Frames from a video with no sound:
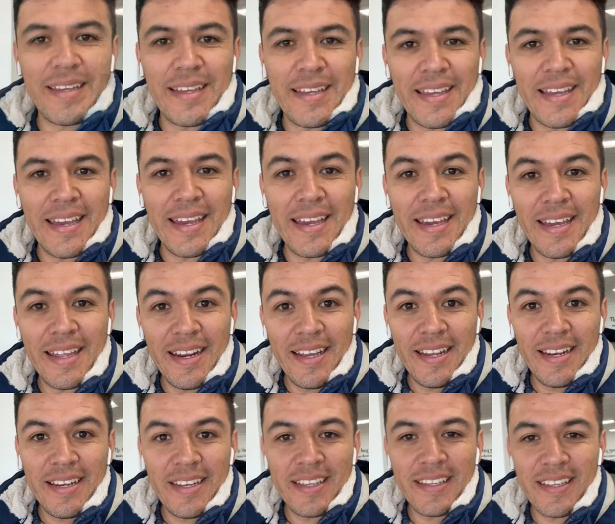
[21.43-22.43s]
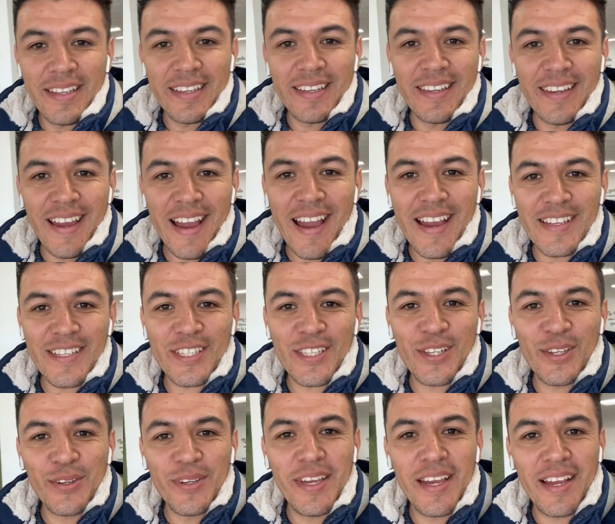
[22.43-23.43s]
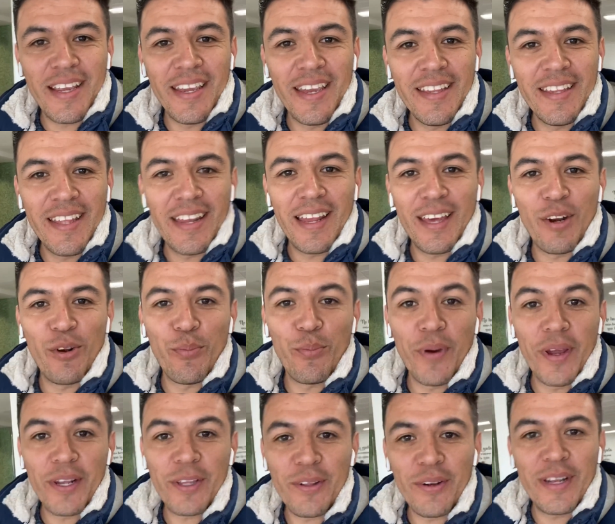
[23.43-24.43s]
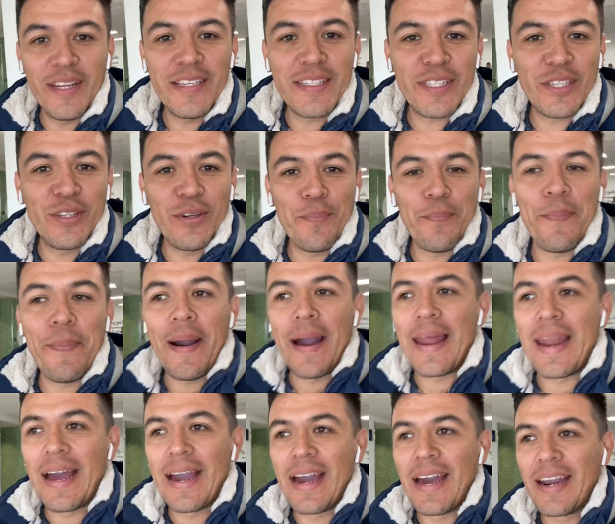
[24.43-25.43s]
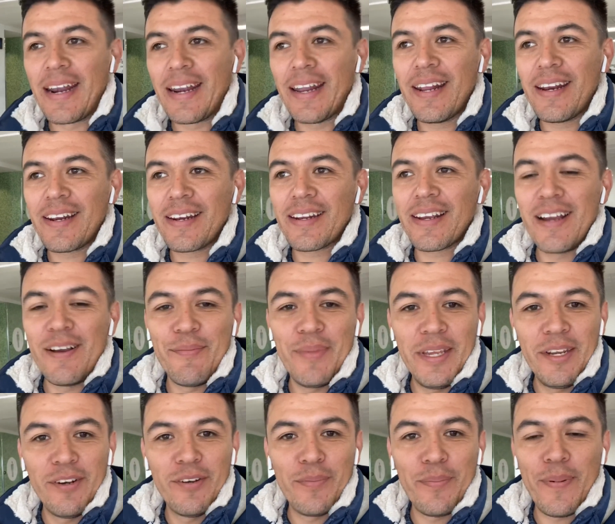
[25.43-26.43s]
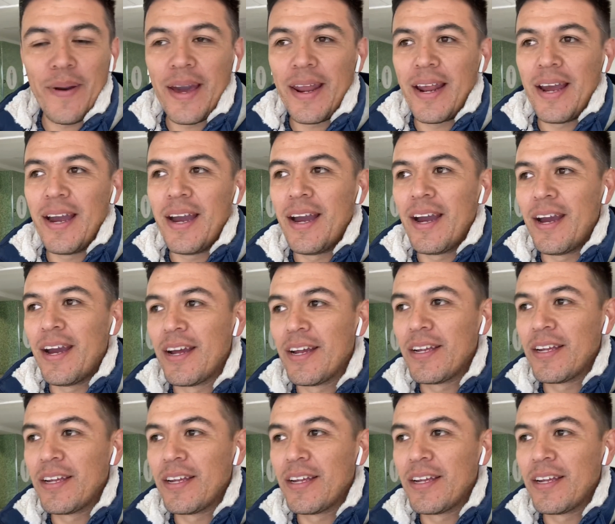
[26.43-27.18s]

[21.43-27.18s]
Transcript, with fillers: ¿Qué creen? Ya estoy aquí en el aeropuerto listo para agarrar camino para